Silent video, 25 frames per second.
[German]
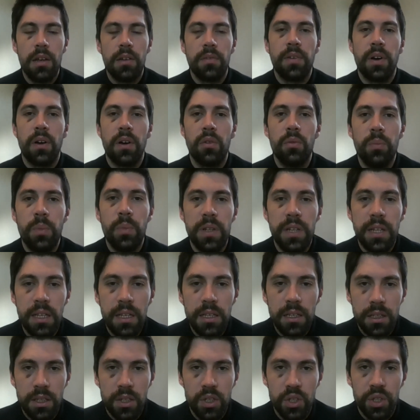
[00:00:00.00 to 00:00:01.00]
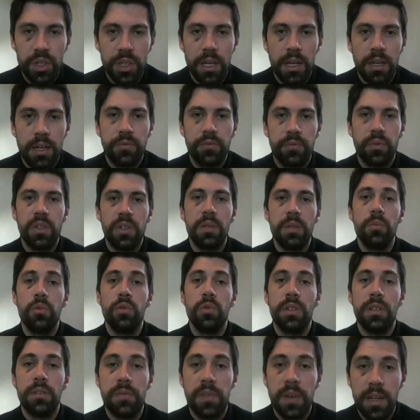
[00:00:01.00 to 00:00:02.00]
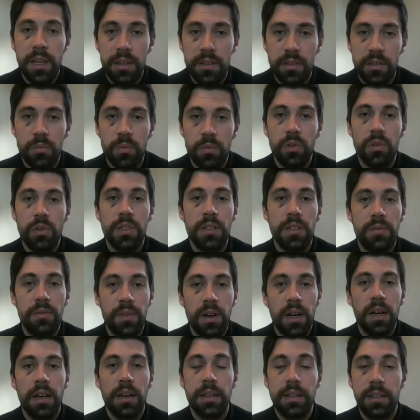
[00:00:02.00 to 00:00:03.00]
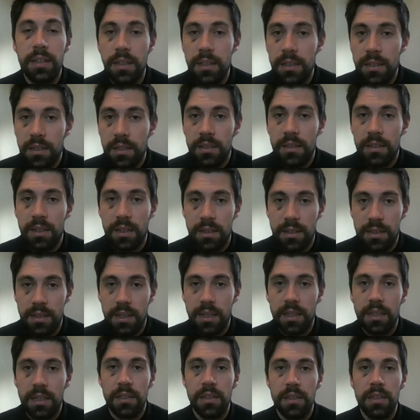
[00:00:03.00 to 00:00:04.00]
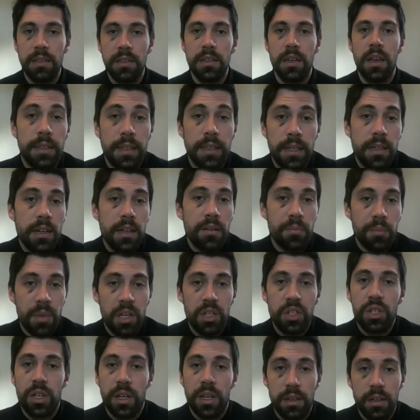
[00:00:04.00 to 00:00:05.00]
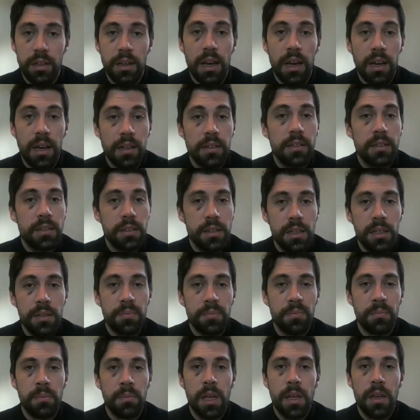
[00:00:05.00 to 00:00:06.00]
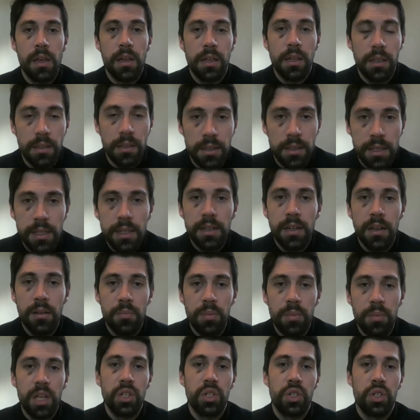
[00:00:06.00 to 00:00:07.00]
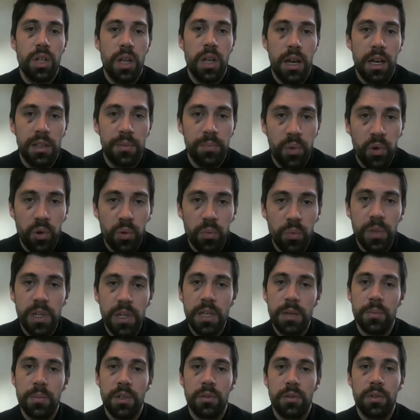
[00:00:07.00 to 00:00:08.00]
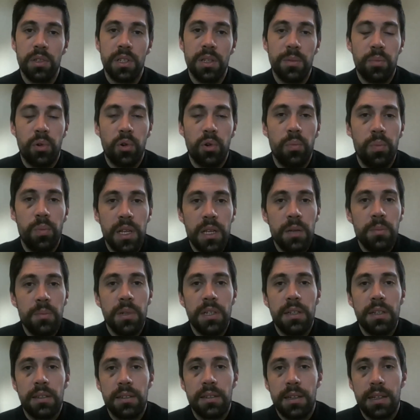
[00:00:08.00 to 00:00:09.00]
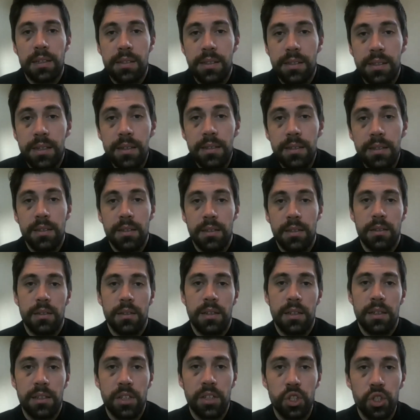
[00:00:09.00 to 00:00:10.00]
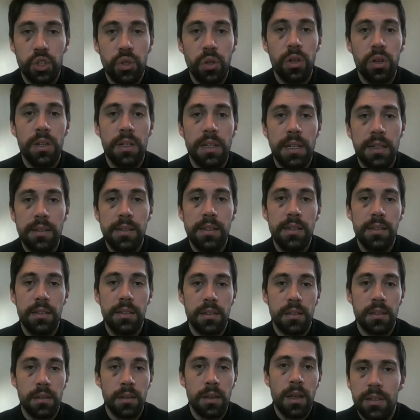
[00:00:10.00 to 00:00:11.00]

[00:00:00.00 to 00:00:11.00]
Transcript: Warum bin ich gestraft von dem Universum? Und die Wahrheit ist tatsächlich, jeder Mensch hat ein hartes Leben jeder Mensch hat Probleme und die Probleme des Narzissten, des gestörten Narzissten